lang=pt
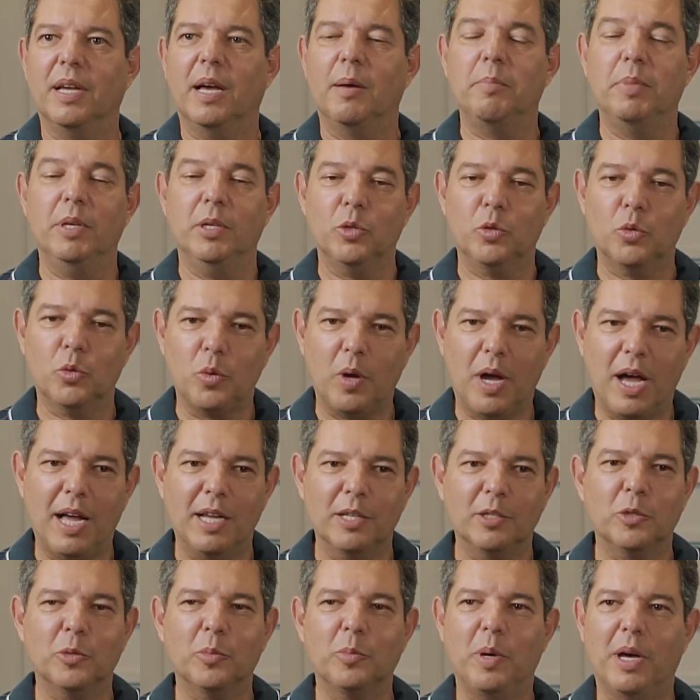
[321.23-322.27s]

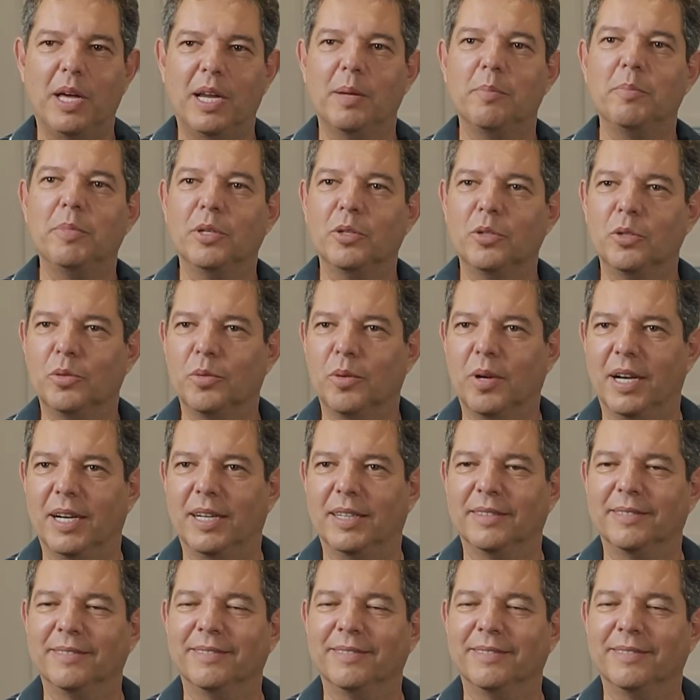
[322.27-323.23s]
abençoados para abençoar.